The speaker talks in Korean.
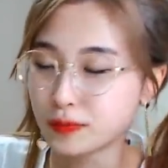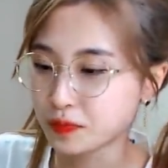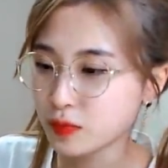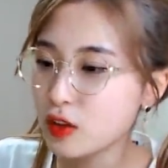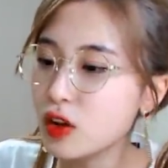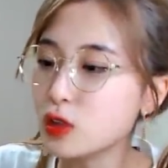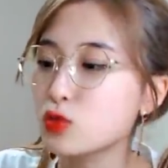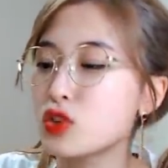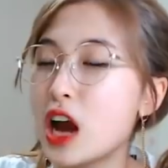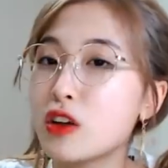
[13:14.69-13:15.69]
그래가지고
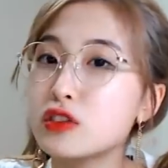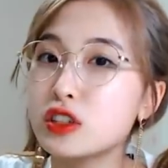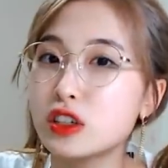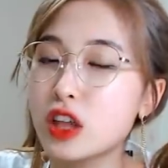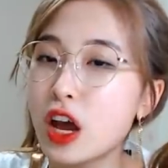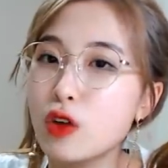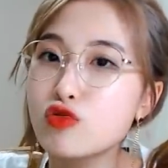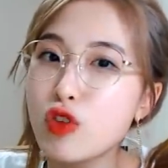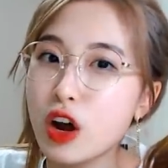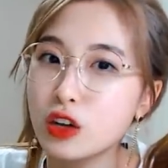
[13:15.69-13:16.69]
양현식을 내가
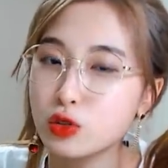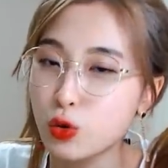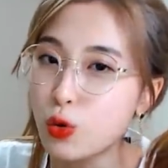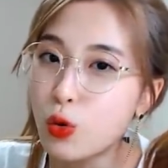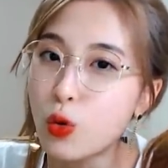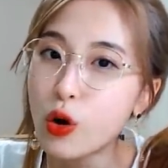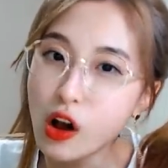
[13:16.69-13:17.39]
구해가지고